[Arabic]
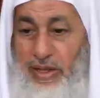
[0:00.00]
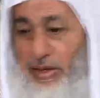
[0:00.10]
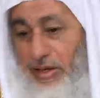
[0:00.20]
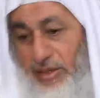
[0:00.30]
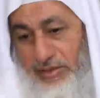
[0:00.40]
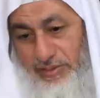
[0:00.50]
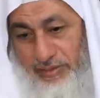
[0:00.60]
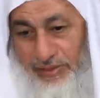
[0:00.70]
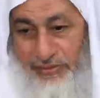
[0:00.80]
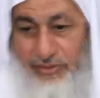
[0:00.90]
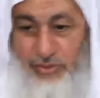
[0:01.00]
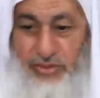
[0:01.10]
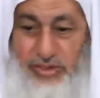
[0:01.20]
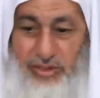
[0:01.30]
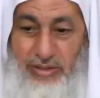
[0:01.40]
خلاص ما فيش
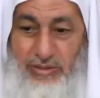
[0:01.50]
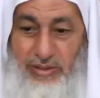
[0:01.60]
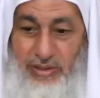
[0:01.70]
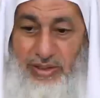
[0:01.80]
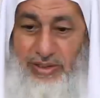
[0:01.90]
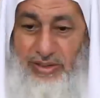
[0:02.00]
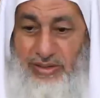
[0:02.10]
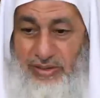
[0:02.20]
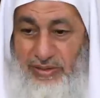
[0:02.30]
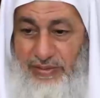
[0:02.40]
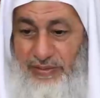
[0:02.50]
مشكله الله يعينك